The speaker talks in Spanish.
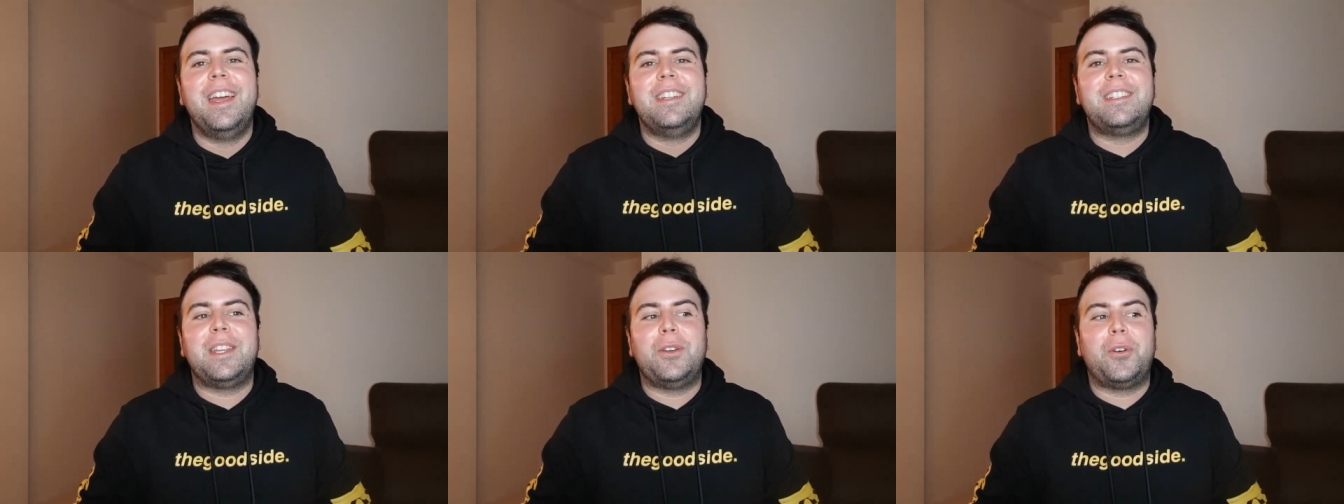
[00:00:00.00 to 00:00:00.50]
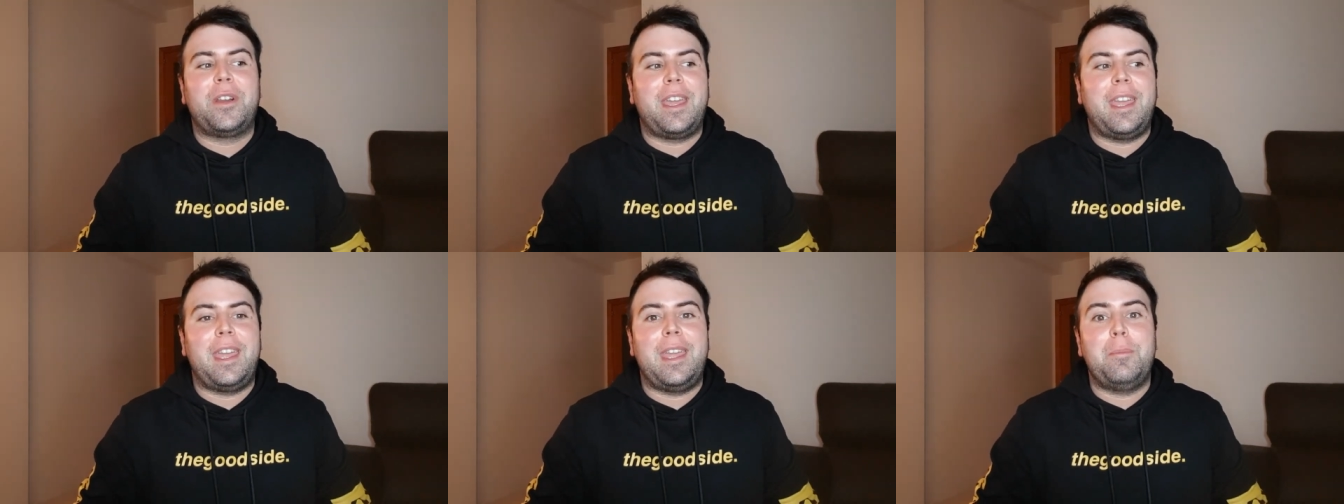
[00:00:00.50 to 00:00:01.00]
sino
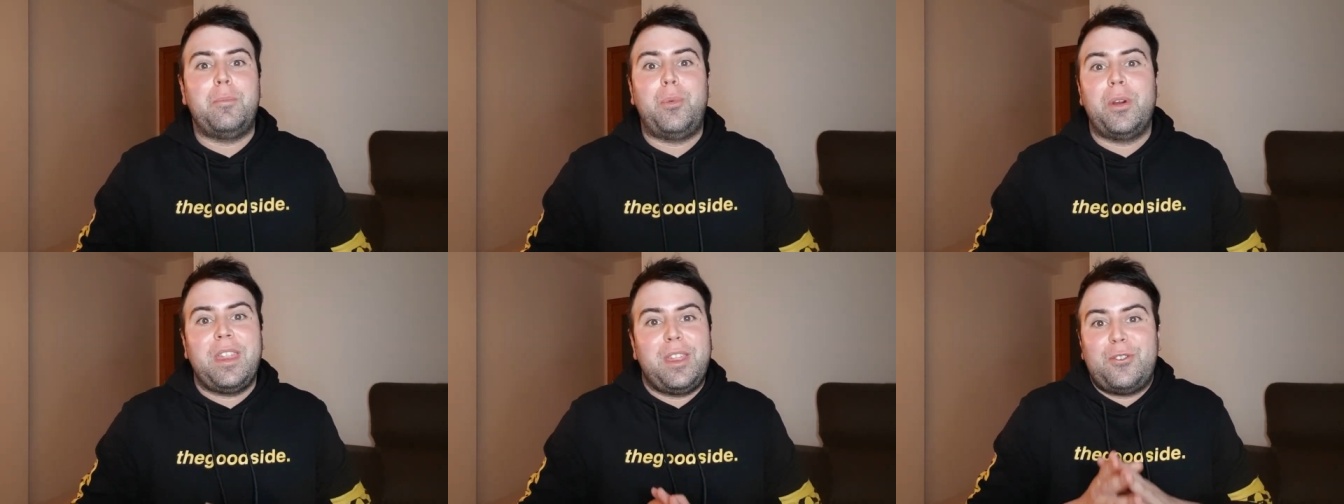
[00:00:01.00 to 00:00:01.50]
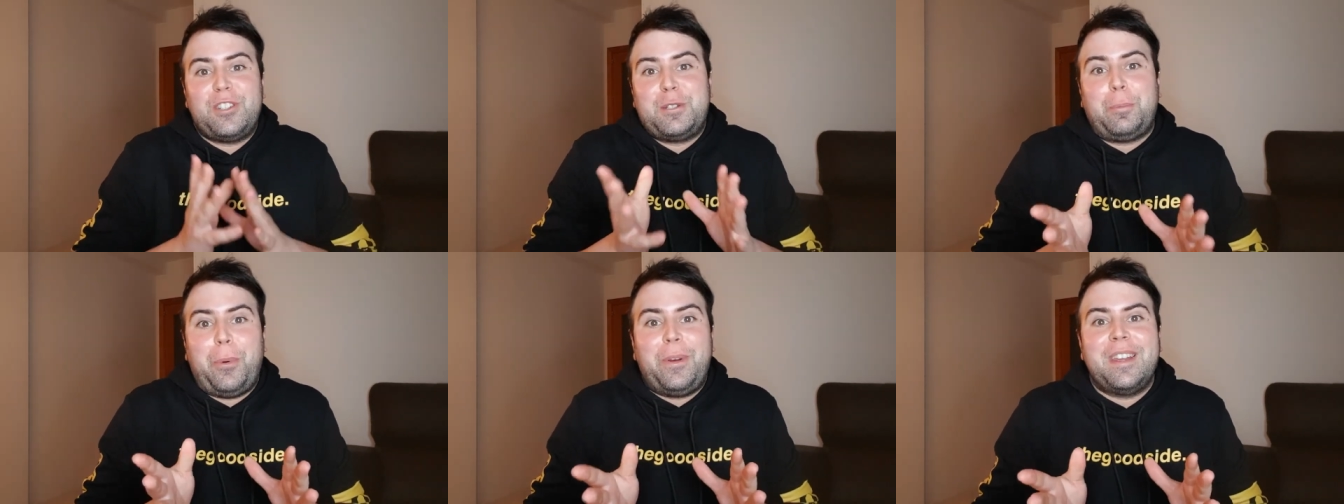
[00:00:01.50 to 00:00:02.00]
que voy a hacer los
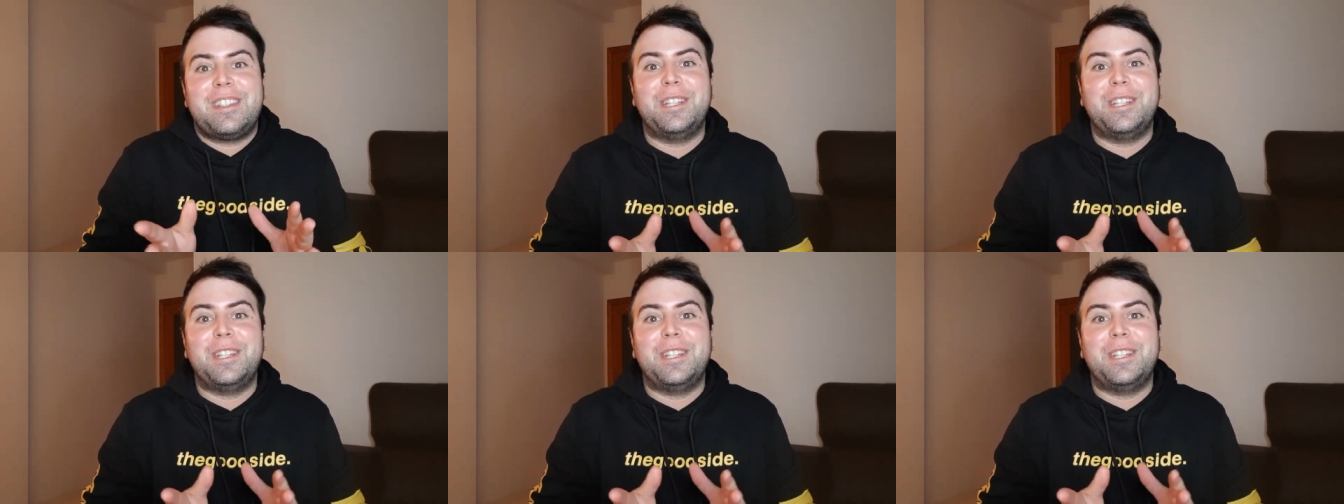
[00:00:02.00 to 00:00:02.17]
spoilers